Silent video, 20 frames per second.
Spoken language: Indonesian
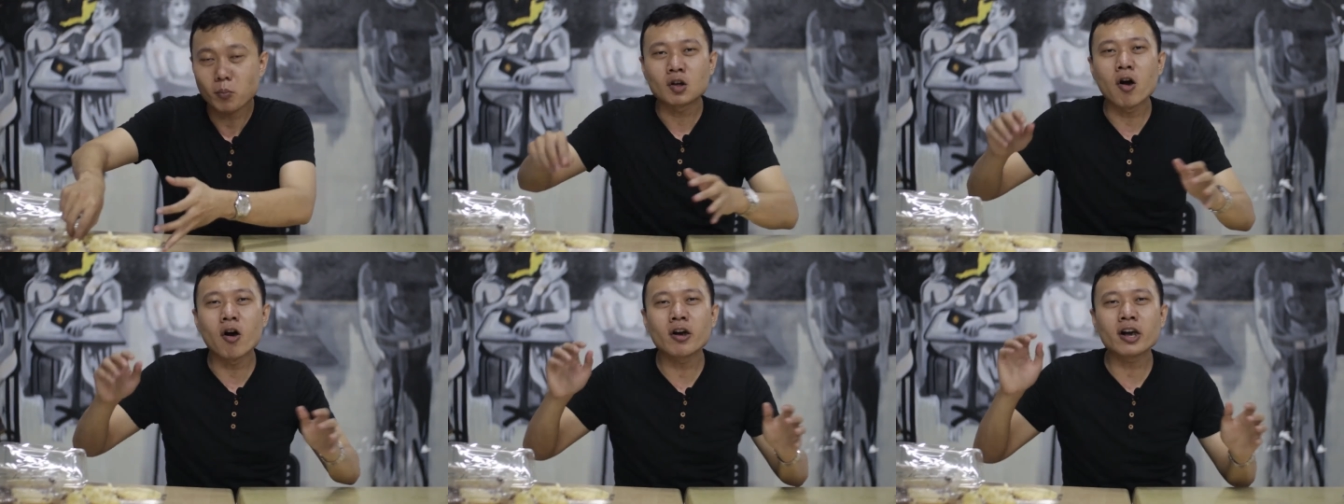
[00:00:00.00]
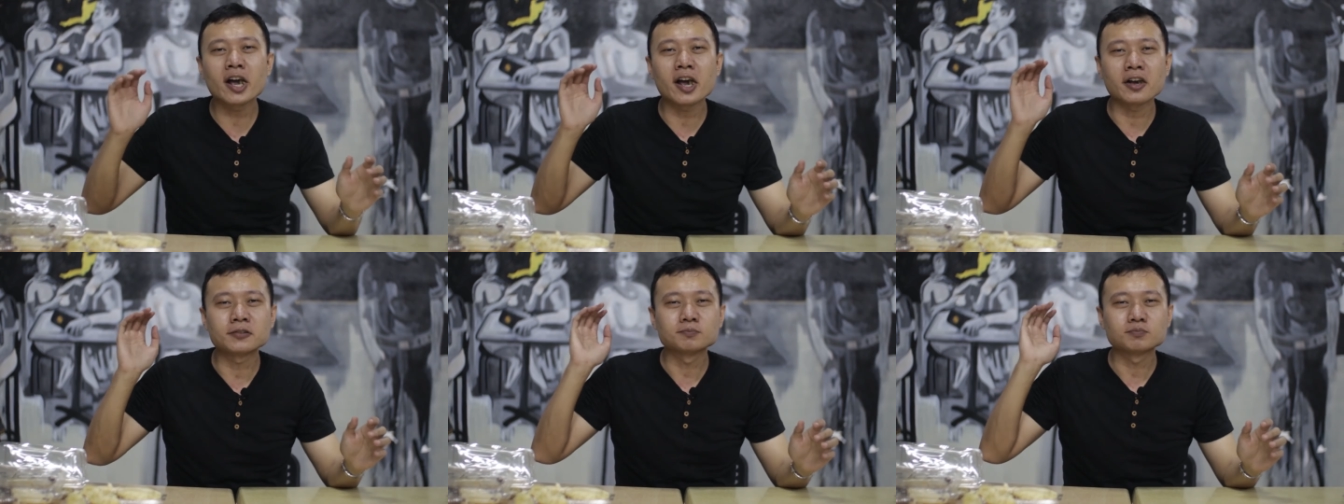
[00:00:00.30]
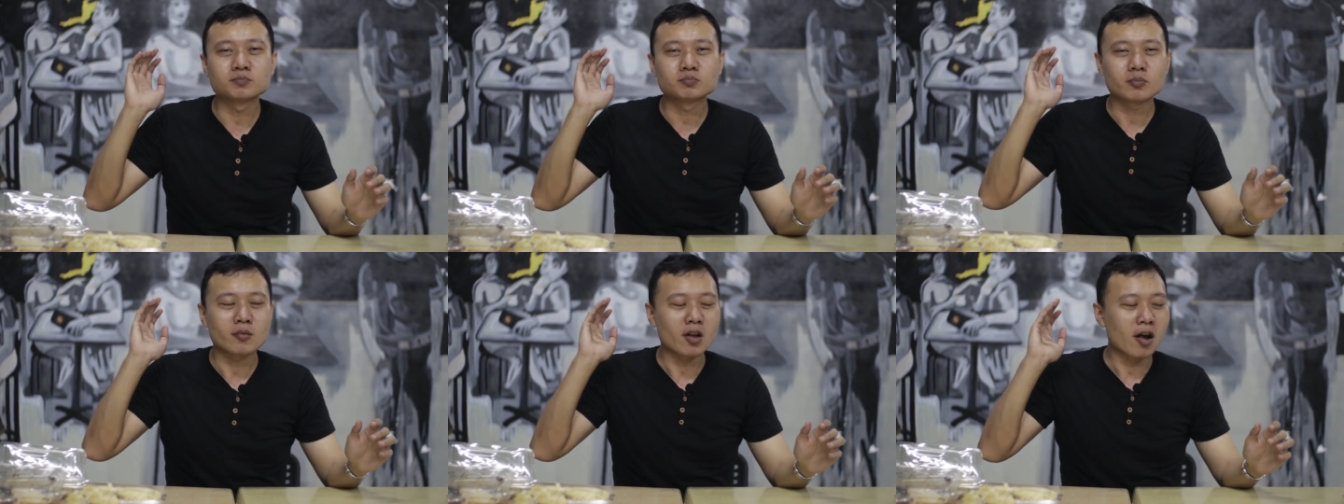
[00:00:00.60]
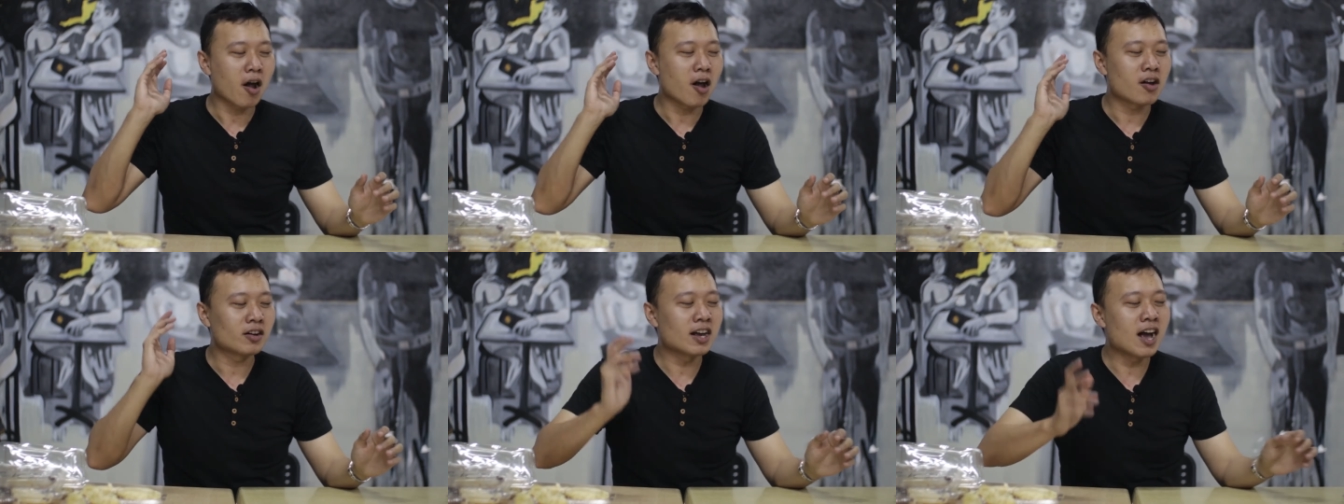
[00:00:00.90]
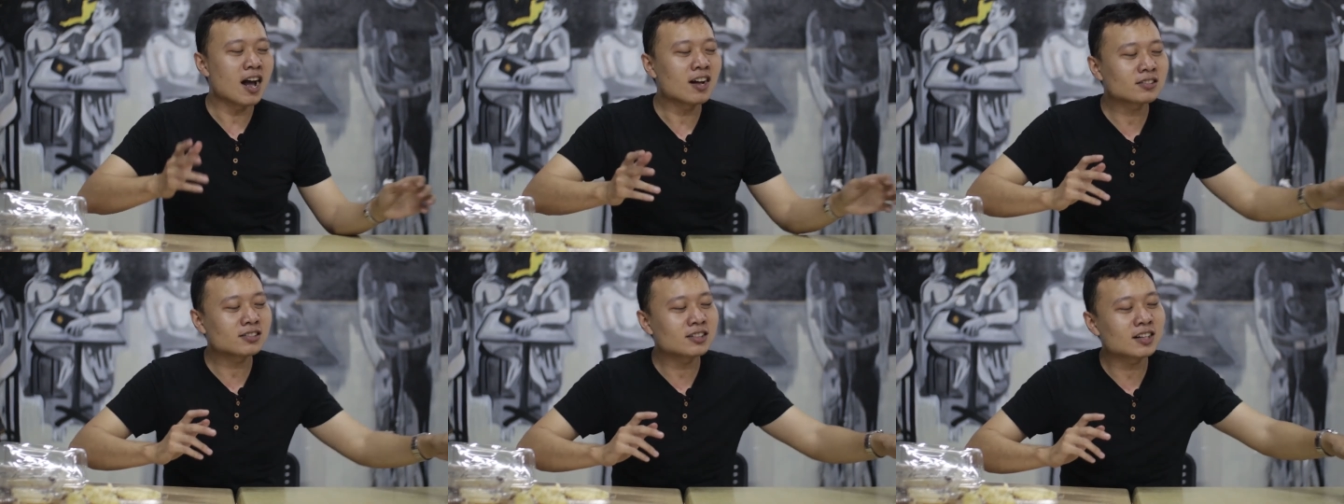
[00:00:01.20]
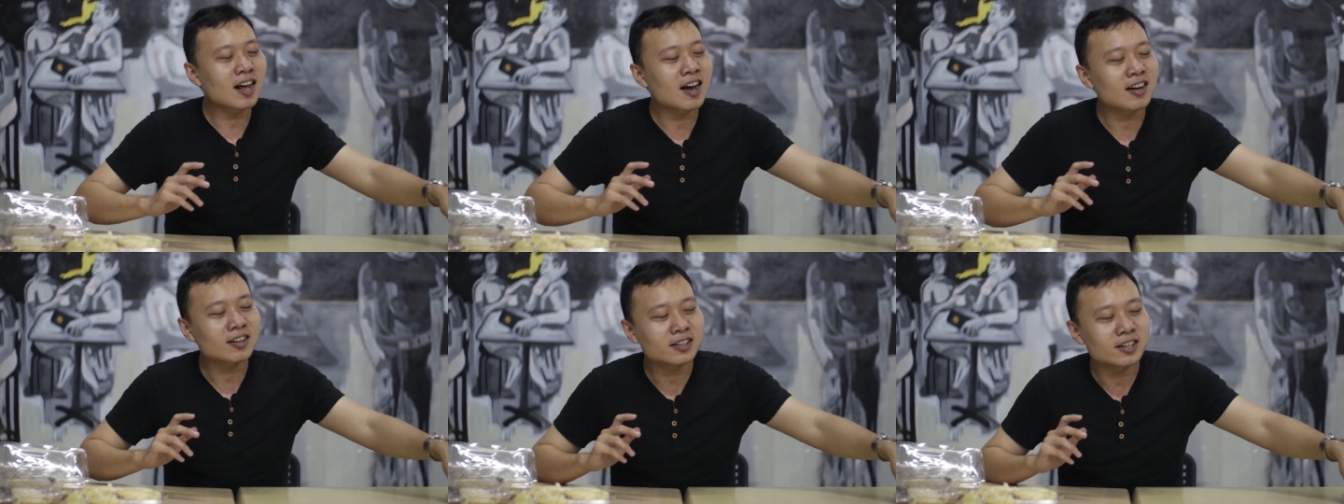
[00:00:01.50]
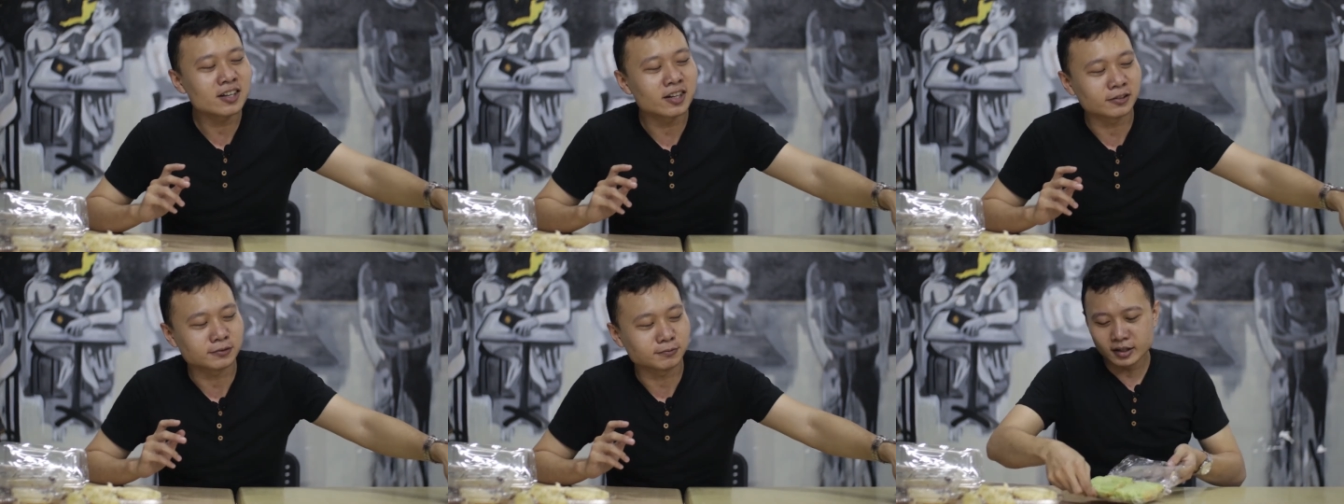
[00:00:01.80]
Oke, yang
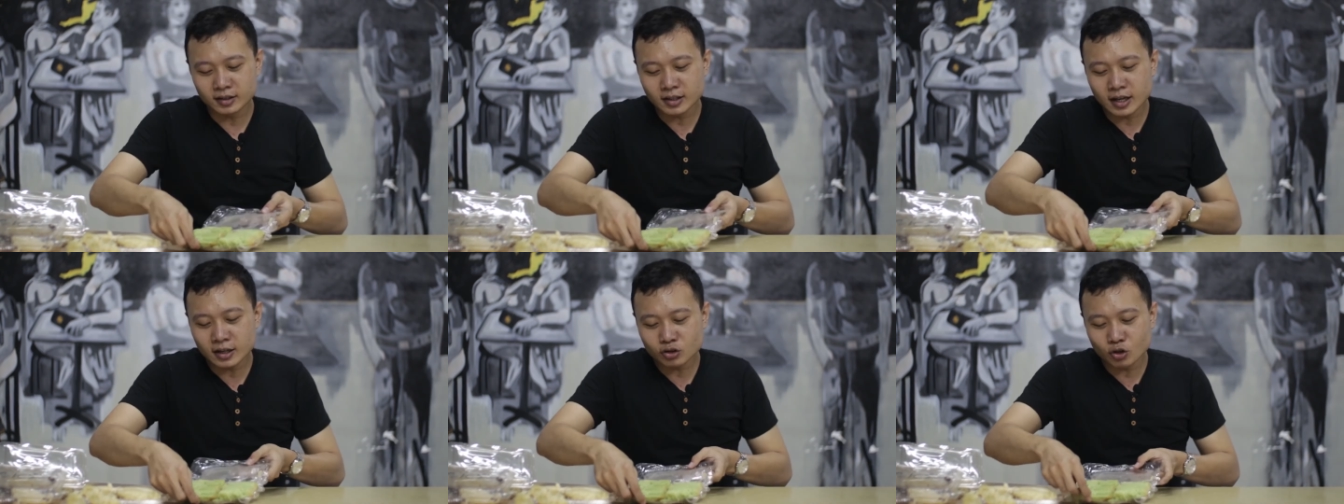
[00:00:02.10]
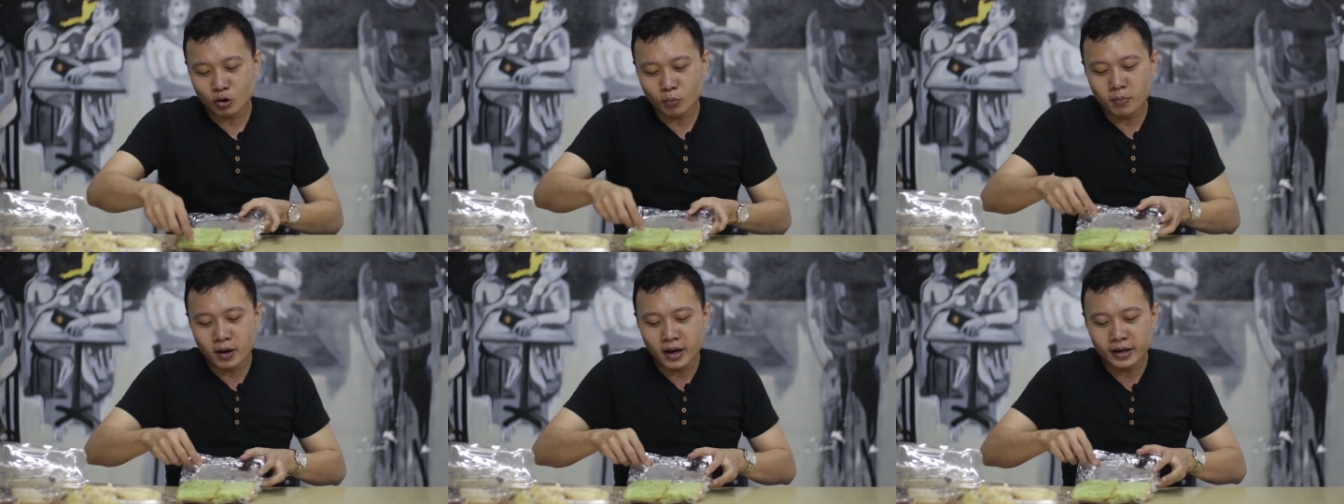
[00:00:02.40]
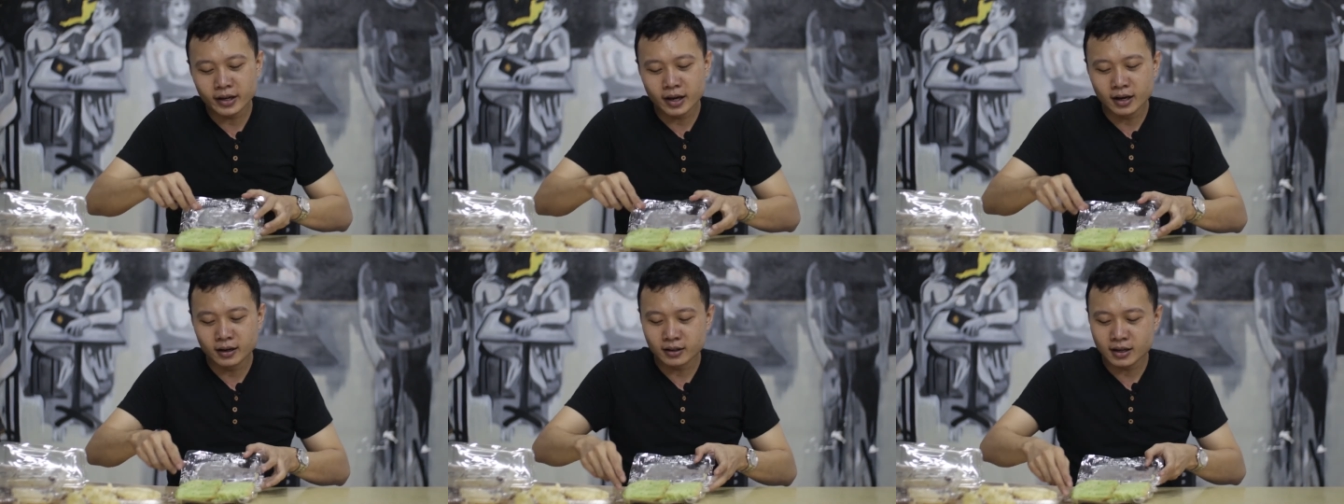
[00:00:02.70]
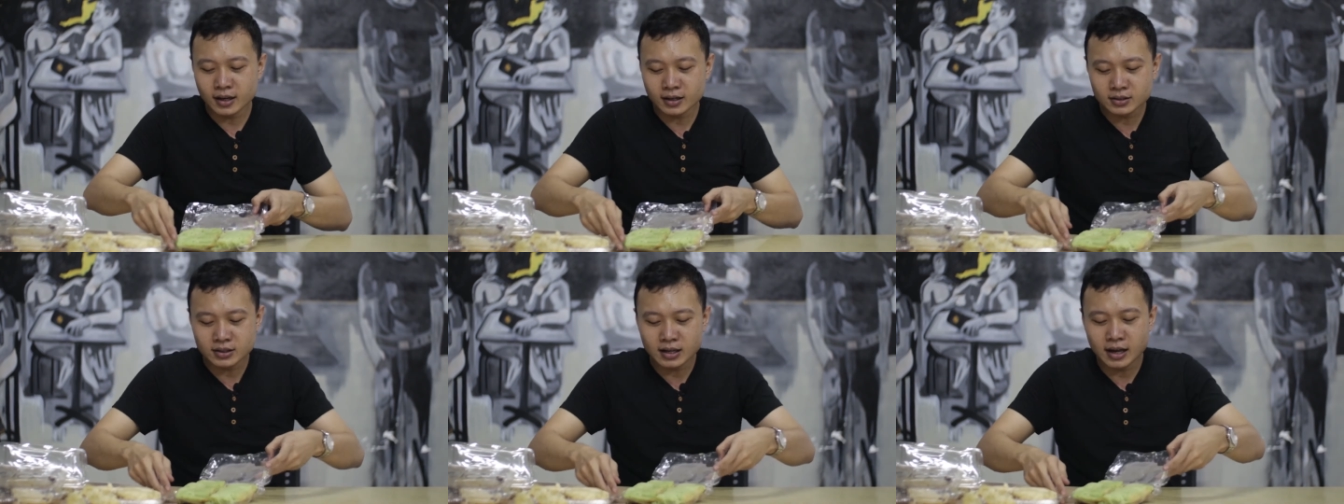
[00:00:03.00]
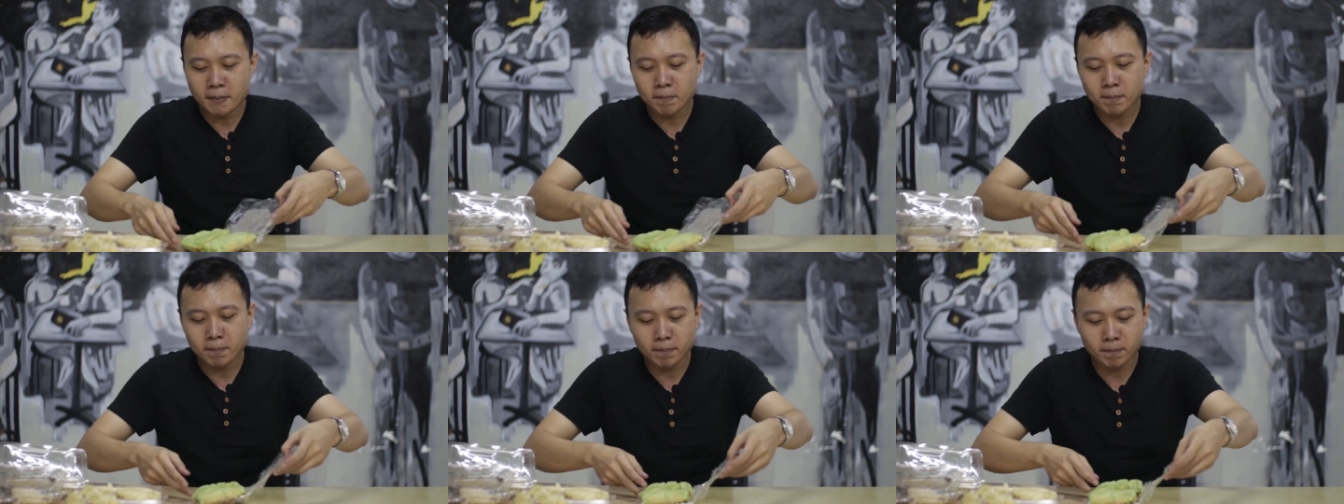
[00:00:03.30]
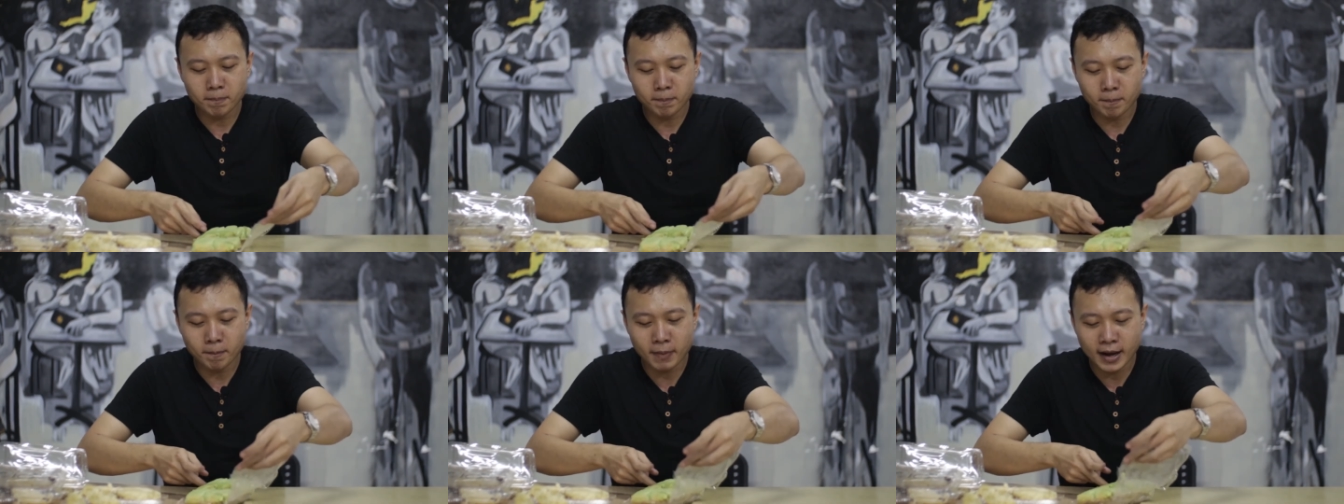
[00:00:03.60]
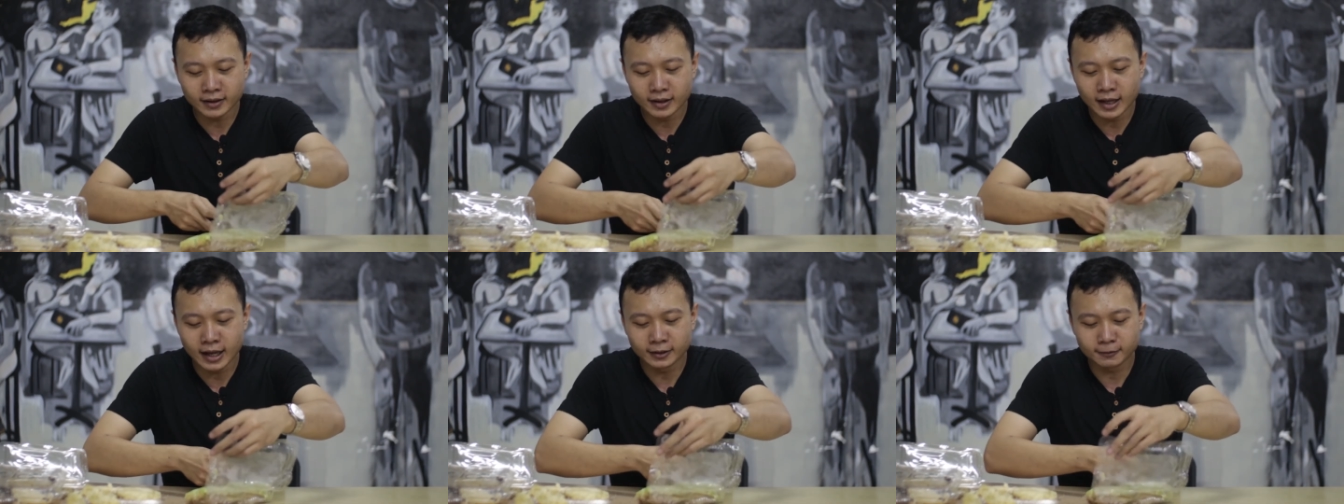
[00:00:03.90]
terakhir, kita coba yang rasa
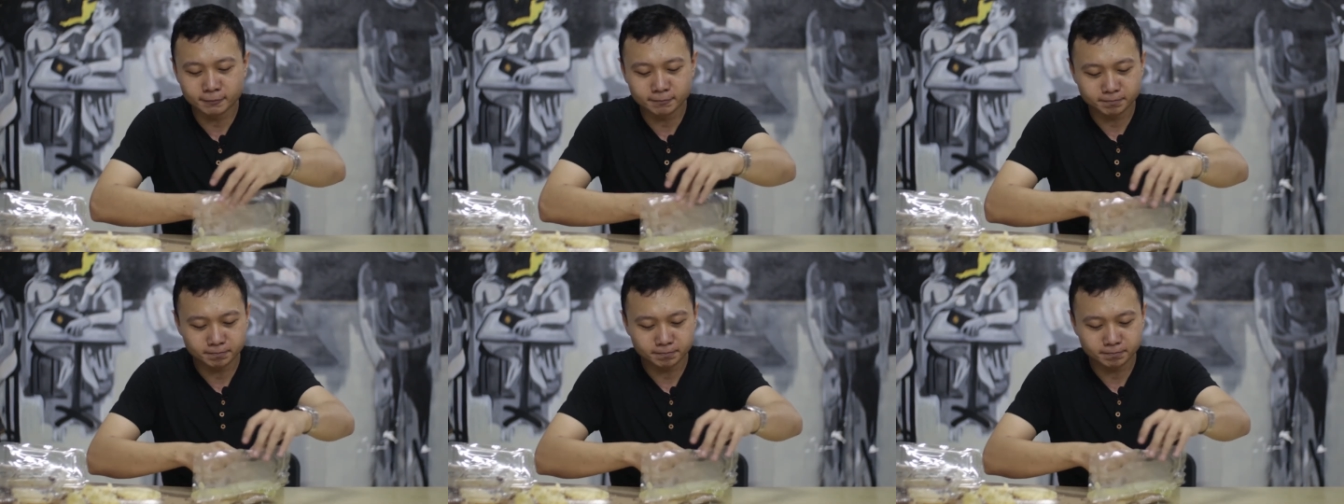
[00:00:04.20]
pandan.